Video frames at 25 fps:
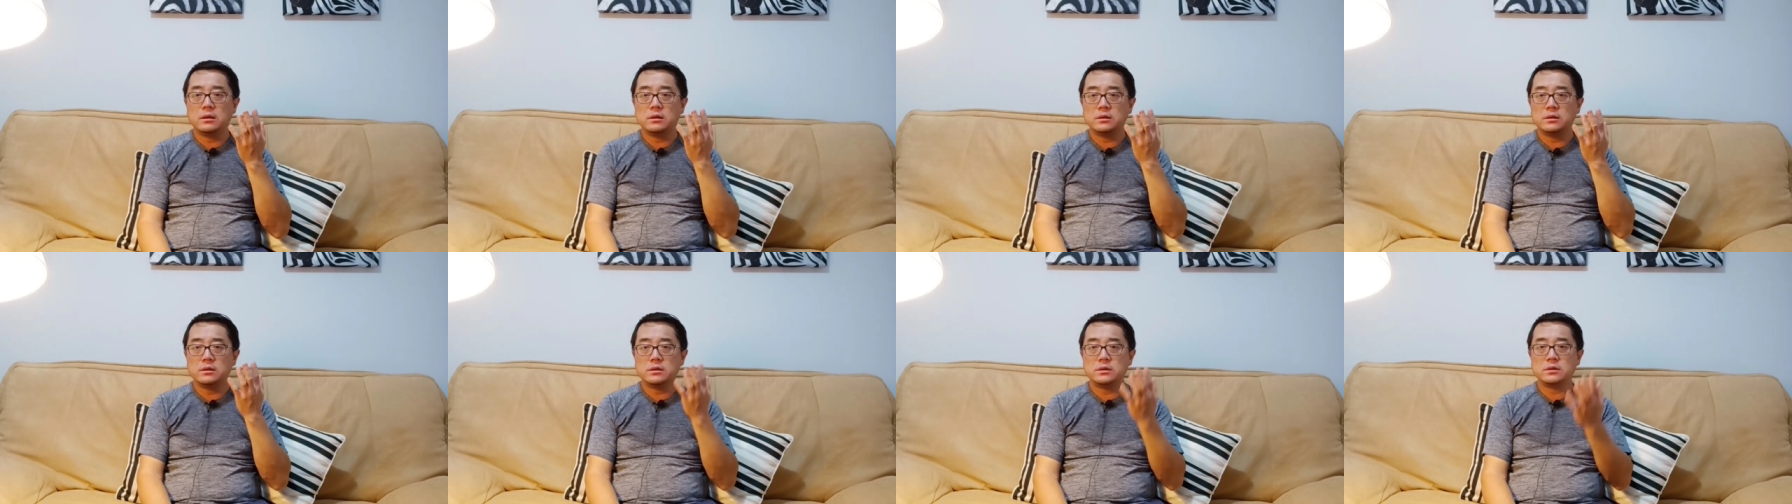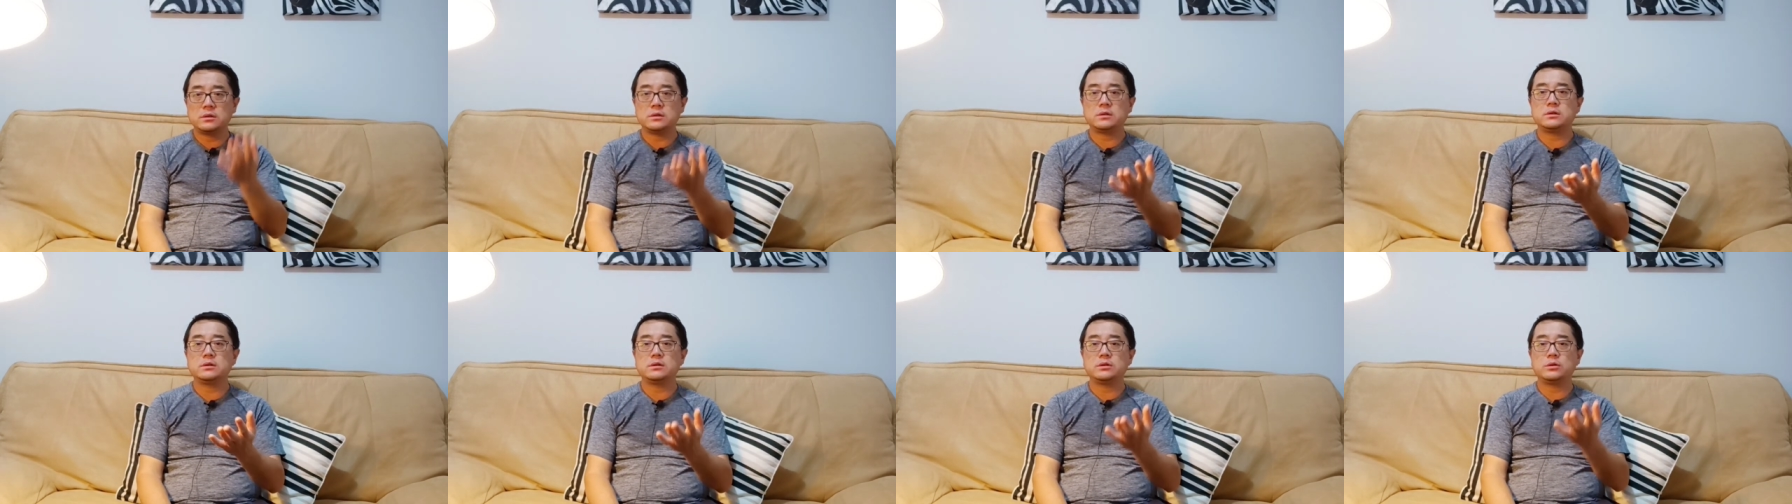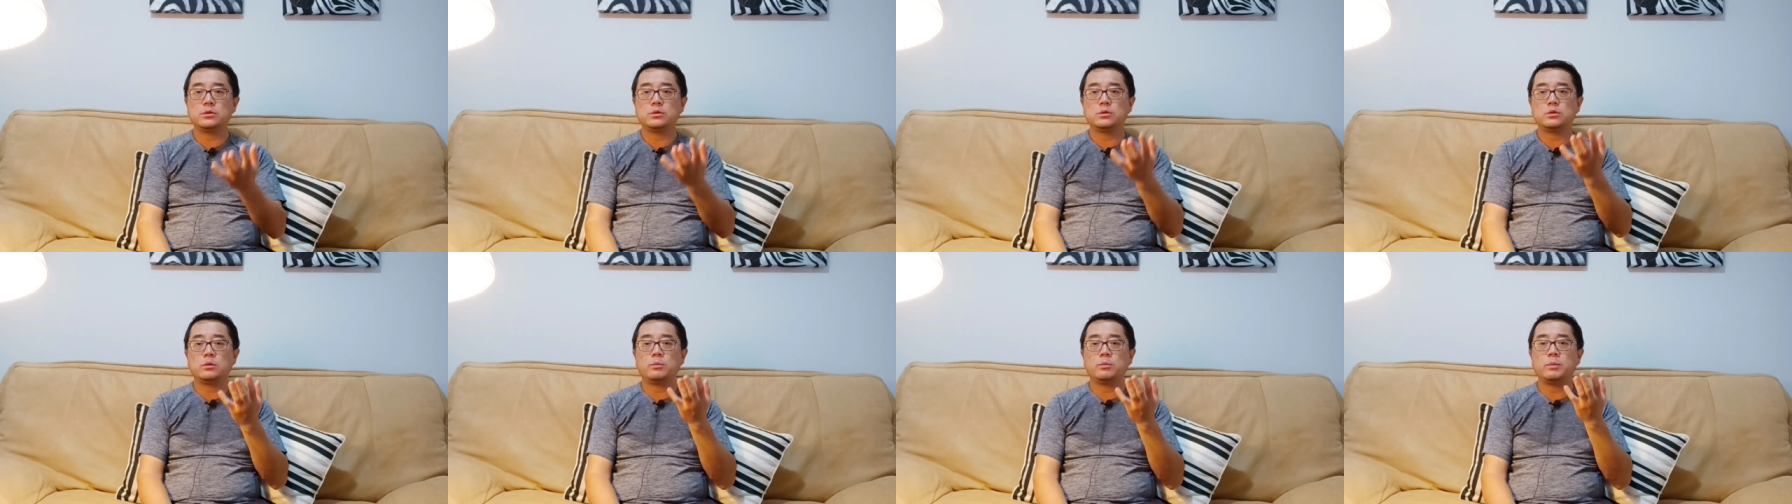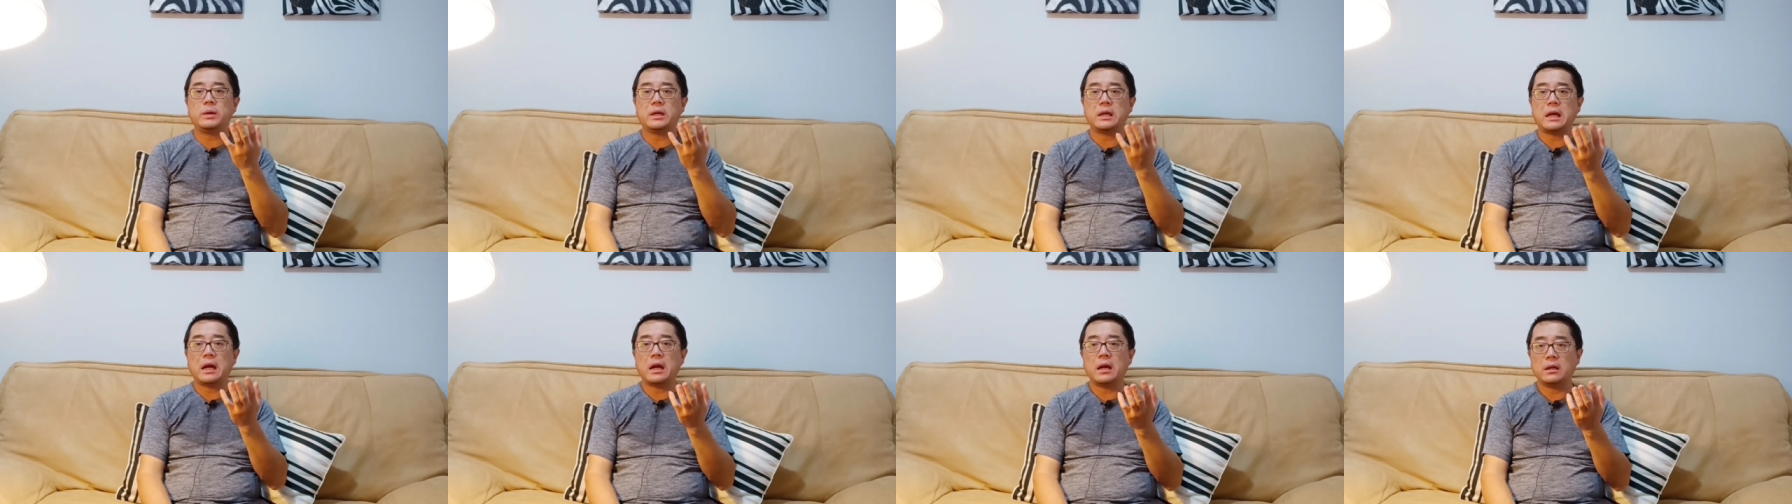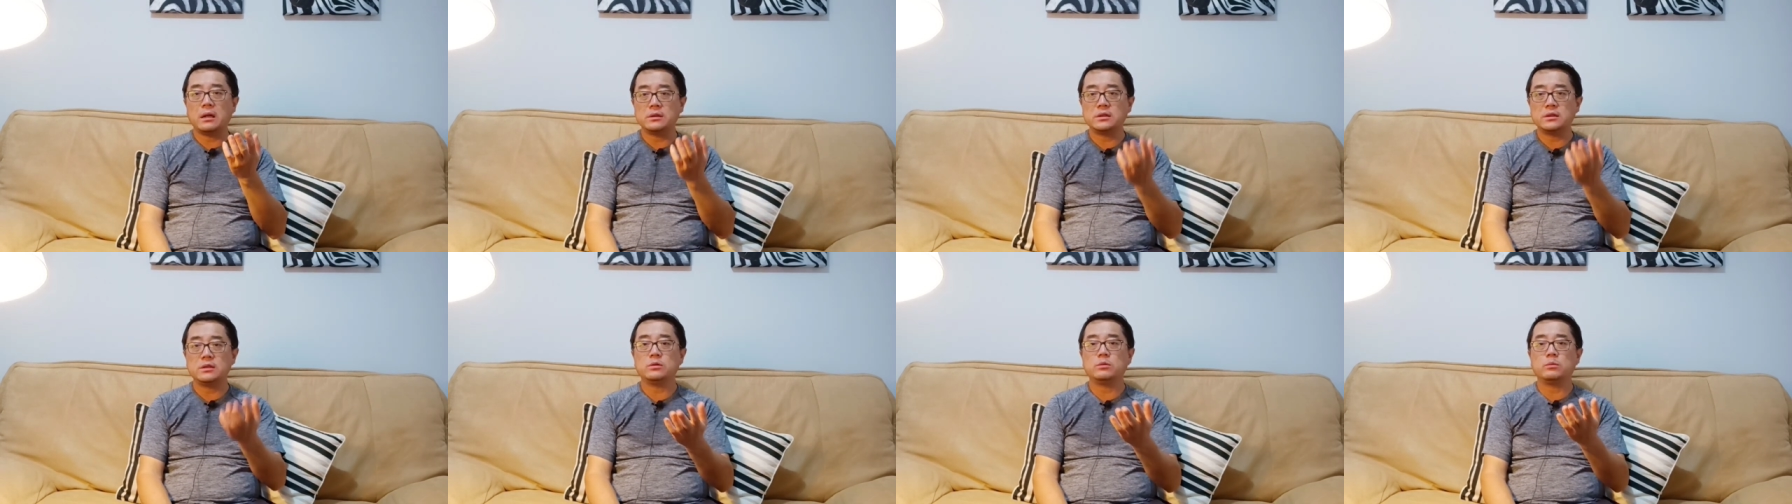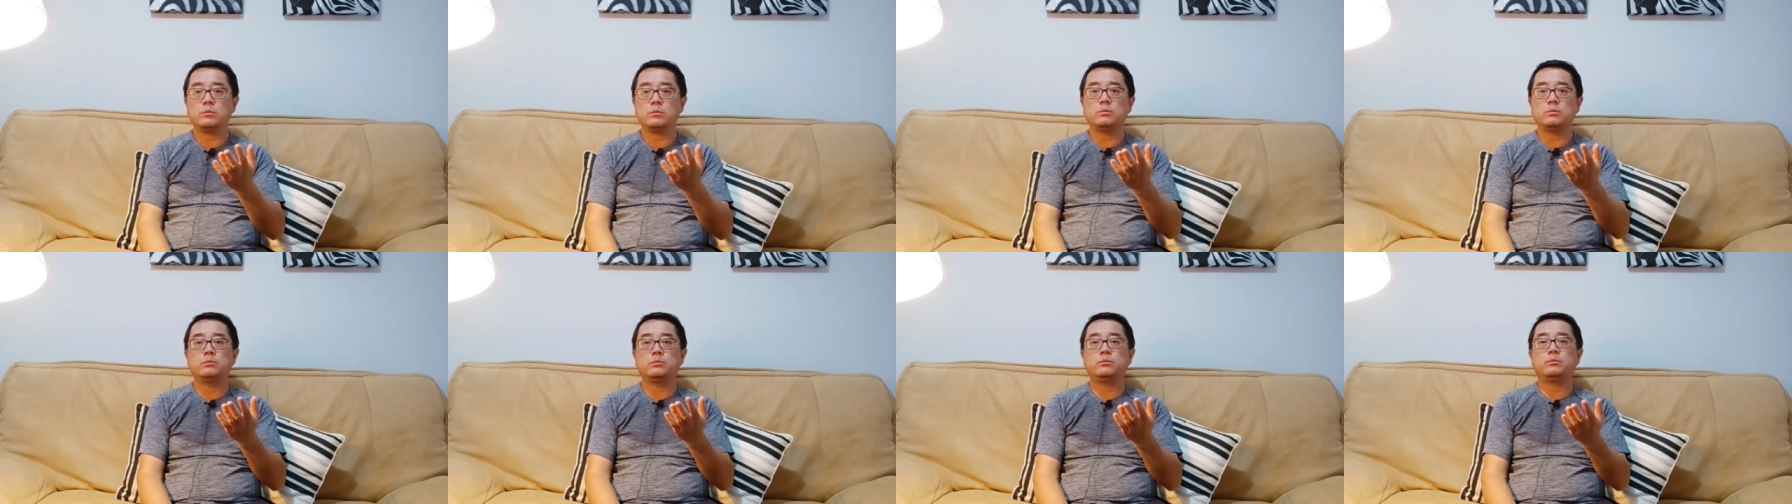是就是说被感染了这
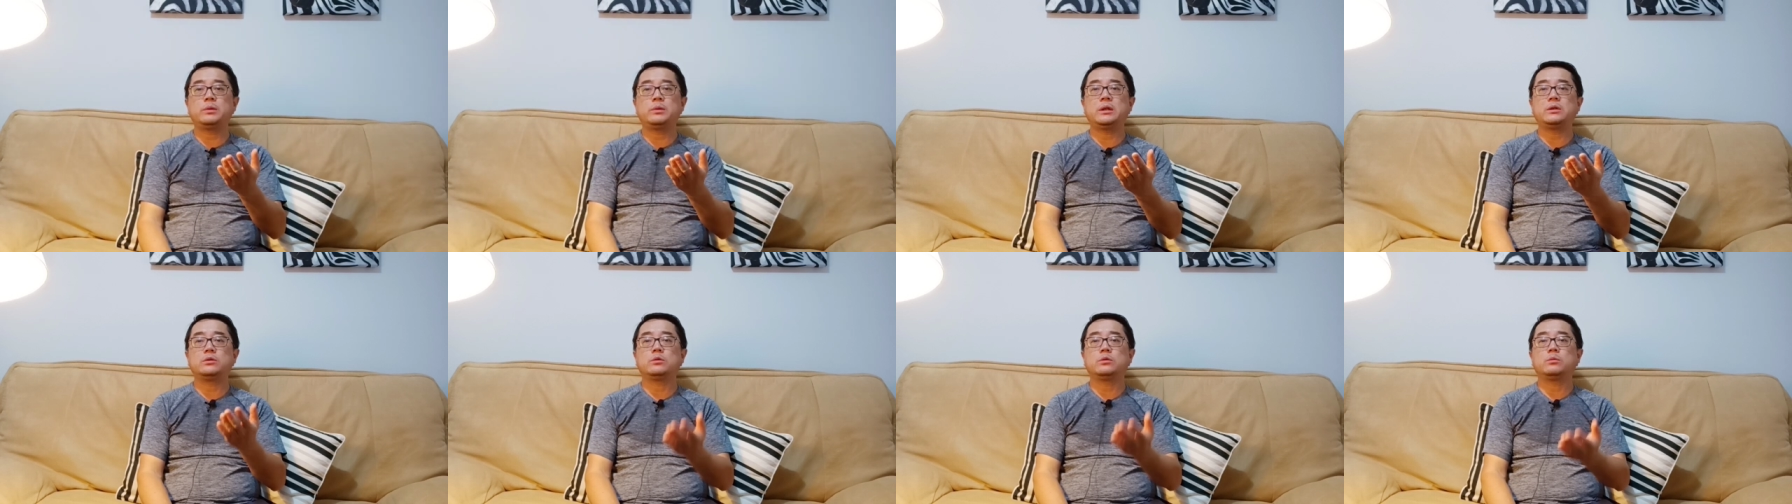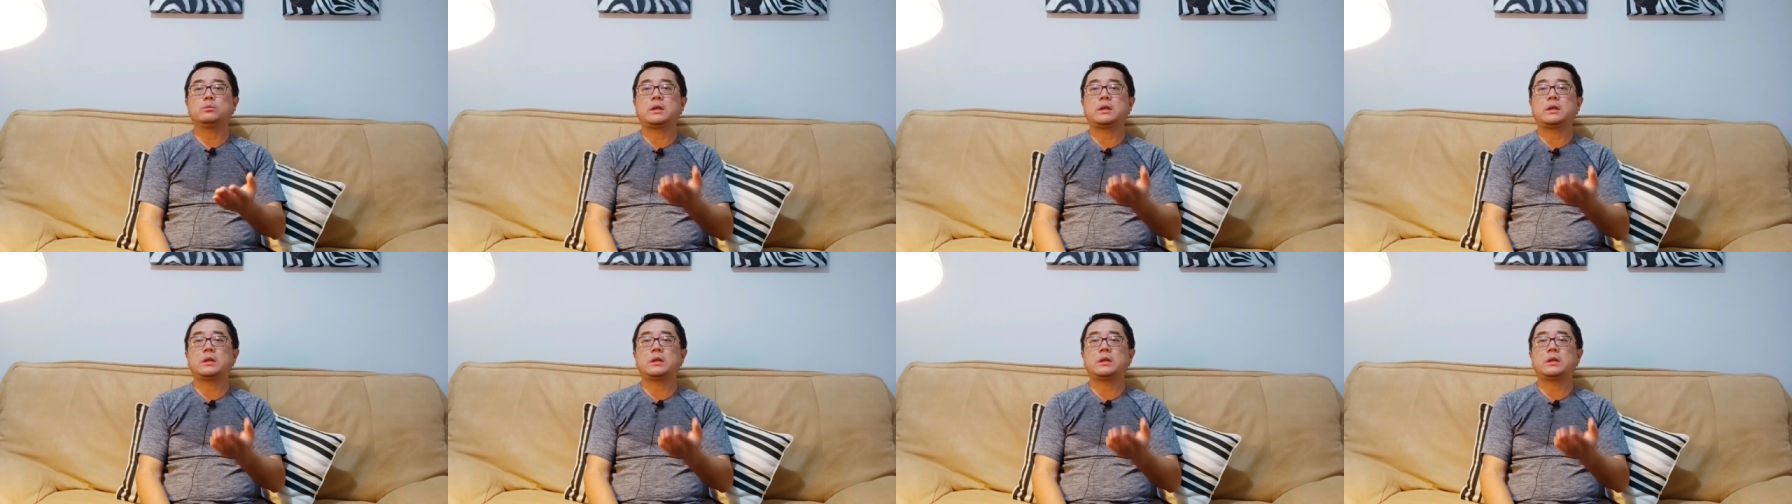种变种，